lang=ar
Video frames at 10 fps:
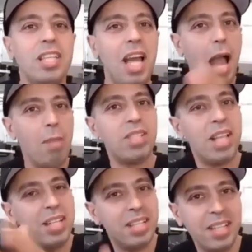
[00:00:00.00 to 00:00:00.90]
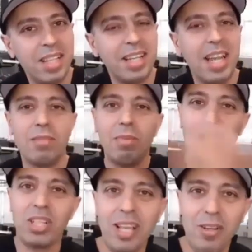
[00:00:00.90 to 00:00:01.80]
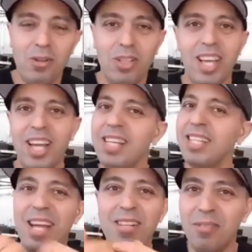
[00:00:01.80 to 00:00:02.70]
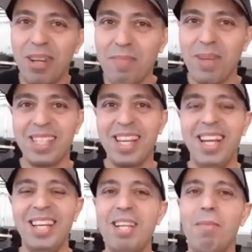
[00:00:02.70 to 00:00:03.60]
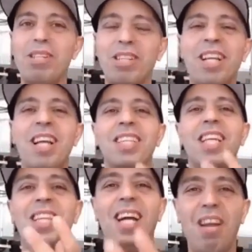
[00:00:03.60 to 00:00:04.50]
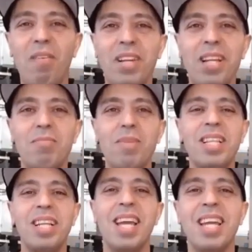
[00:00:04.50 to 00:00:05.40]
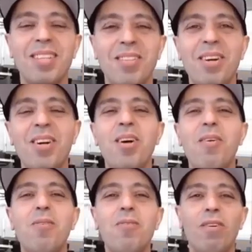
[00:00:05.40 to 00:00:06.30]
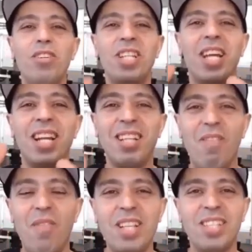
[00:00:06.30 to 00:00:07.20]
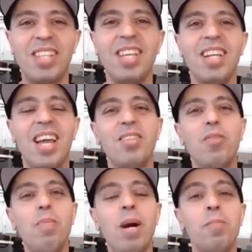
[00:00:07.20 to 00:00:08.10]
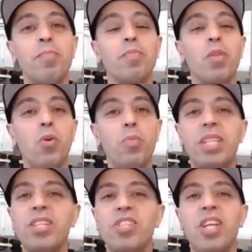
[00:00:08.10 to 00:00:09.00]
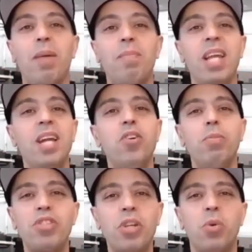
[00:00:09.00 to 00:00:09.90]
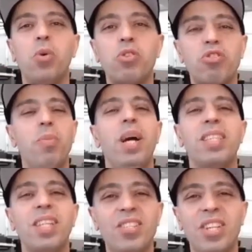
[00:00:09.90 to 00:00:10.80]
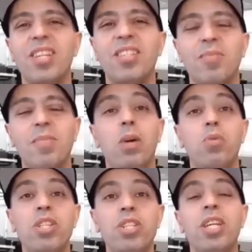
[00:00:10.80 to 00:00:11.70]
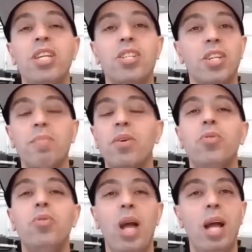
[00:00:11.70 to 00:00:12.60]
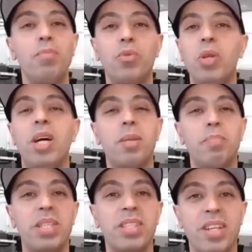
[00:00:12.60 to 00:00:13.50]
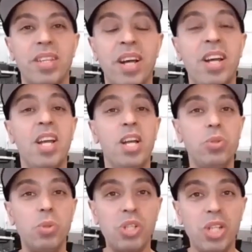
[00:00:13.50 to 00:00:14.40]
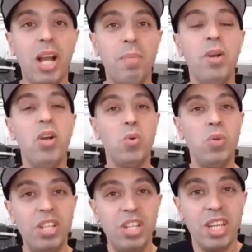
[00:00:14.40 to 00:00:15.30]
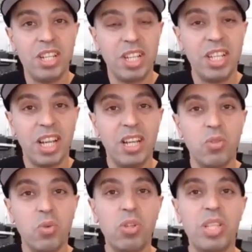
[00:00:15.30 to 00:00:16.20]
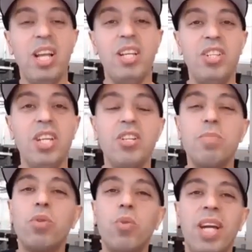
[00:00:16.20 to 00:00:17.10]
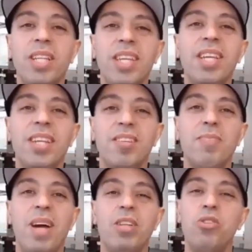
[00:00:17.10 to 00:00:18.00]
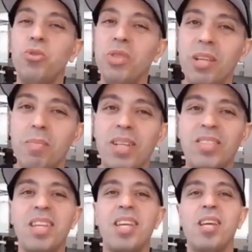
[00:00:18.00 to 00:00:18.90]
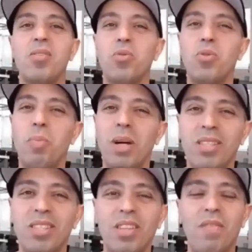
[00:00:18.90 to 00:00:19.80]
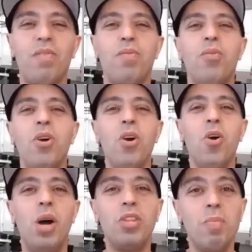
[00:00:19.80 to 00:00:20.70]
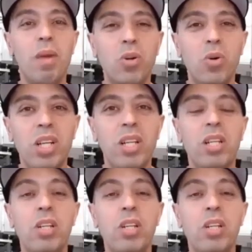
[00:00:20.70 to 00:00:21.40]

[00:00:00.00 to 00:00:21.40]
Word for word: اذا حاب تساند انت القايد باش يطيحوا السعيد ساندوا ربي يسهل عليك باش تطلع لا فيلان بين القايد والجنرالات الفاسدين هذوما وبين الشعب لانهم شوهوا سمعه الجيش يا جماعه والجيش كما نقولوا الحمد لله ربي استرنا انه الشعب والجيش هذيك لاسوج تاع الجيش متوحدين يا جماعه الجندي البسيط وضباط الصف وهذوما كل